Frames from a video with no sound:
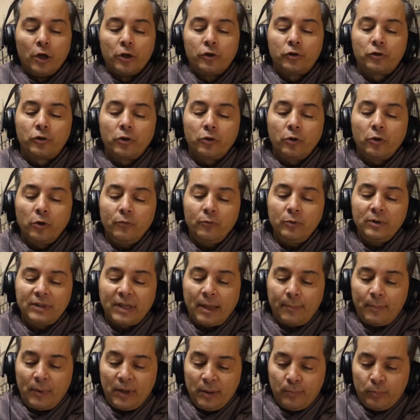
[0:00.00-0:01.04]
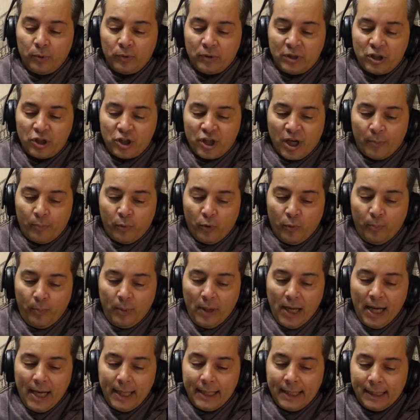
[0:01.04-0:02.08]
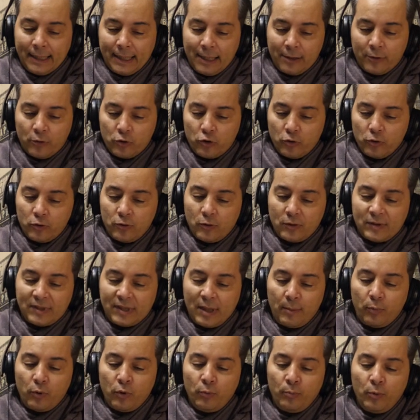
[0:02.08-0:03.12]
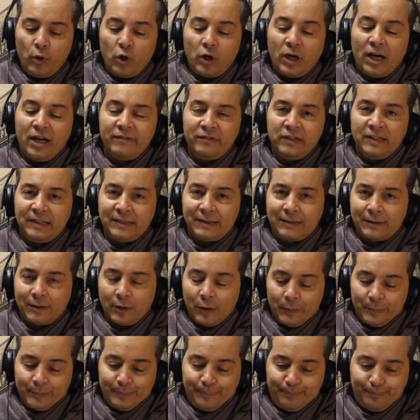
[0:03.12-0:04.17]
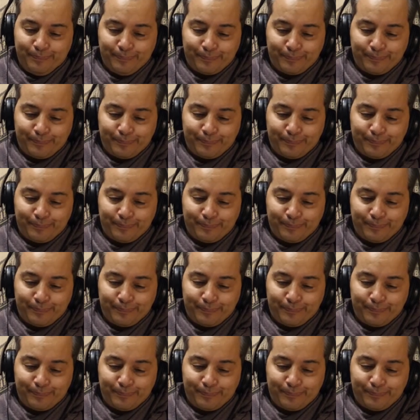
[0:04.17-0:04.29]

ce que vous appelez petit chapeau plat est quelque chose de simplement ravissant.